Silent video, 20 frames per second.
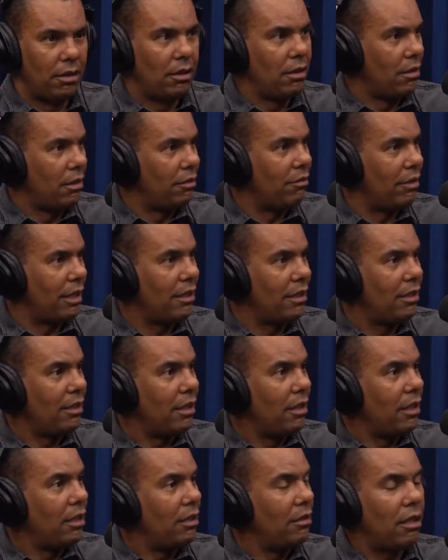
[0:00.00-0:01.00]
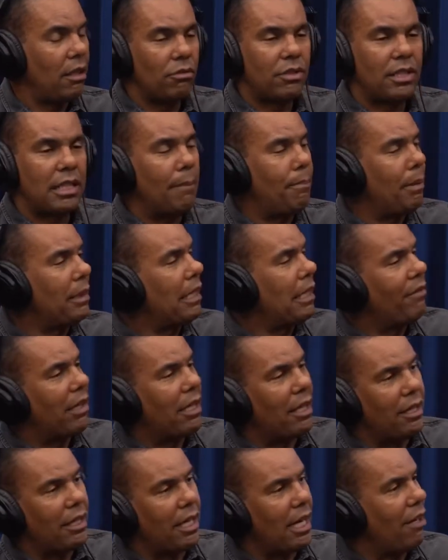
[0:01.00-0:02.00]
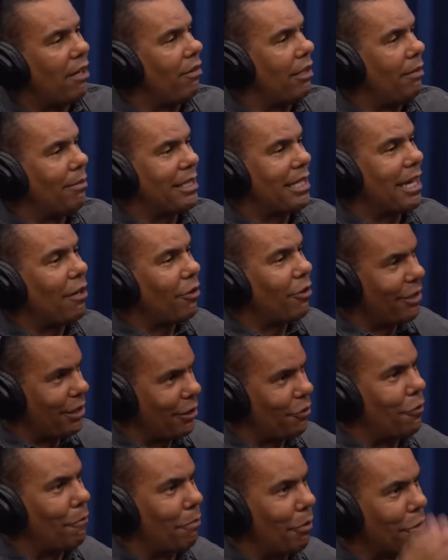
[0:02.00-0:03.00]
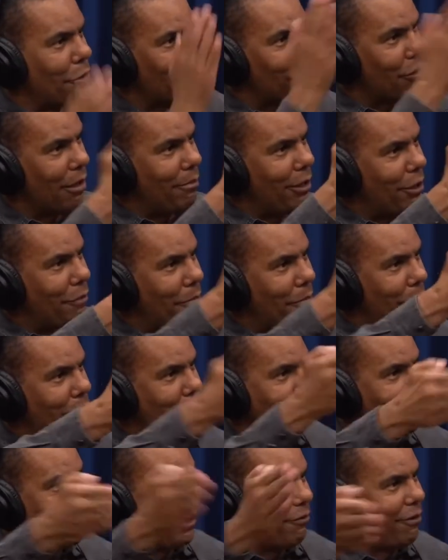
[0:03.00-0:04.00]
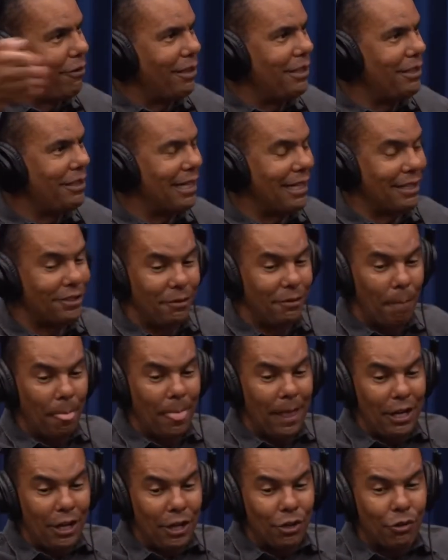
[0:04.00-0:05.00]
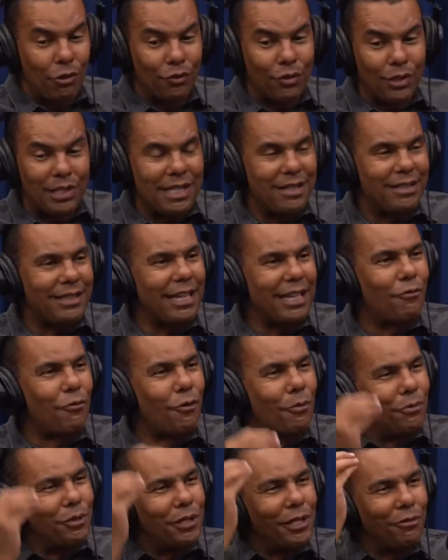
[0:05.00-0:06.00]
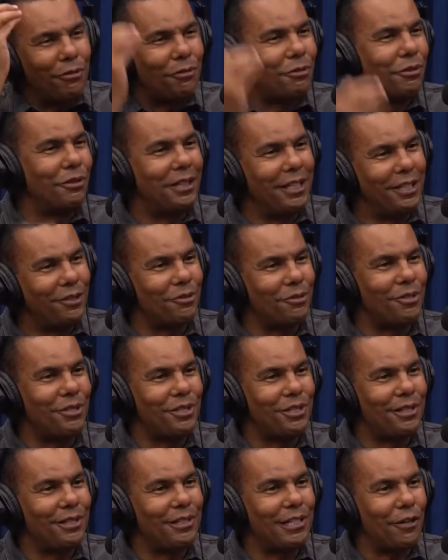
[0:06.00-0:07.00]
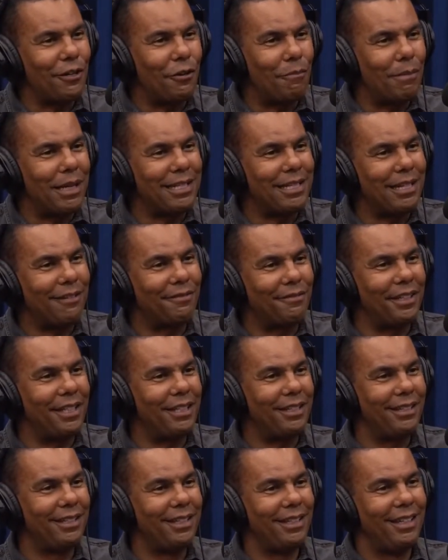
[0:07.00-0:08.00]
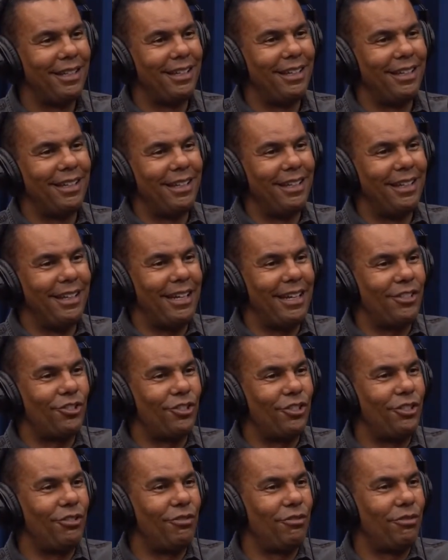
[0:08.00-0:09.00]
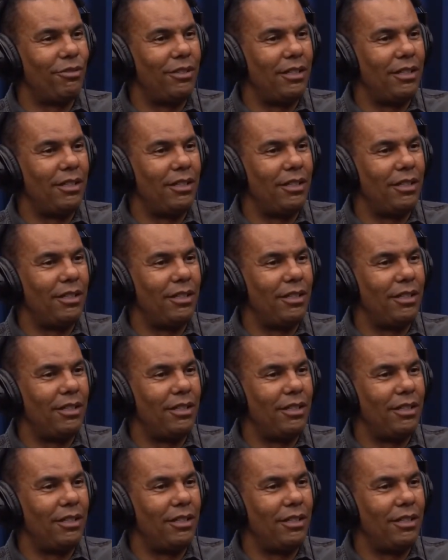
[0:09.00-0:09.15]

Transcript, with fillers: Não é? é? Não, sempre teve aquele carro ali, mas que agora que você comprou, sua mente procura regularidade. Quando você está em comunhão com Deus, você começa a ver ele agindo.